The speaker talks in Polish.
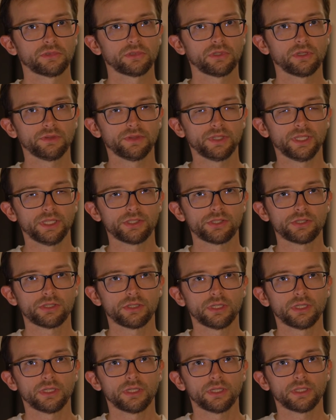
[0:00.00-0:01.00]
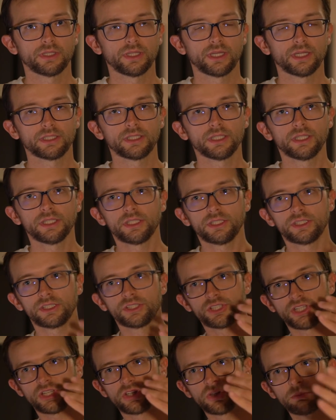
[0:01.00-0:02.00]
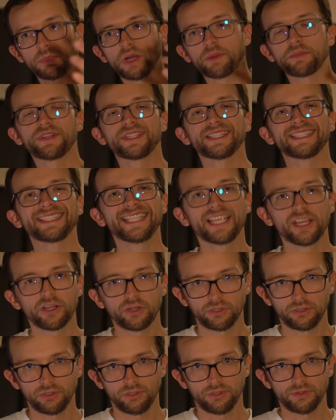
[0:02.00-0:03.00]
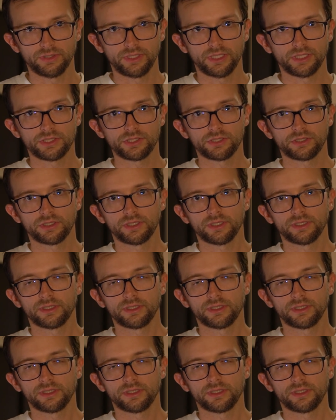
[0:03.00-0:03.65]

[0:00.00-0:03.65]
oglądać, tak? I czego mamy nie oglądać.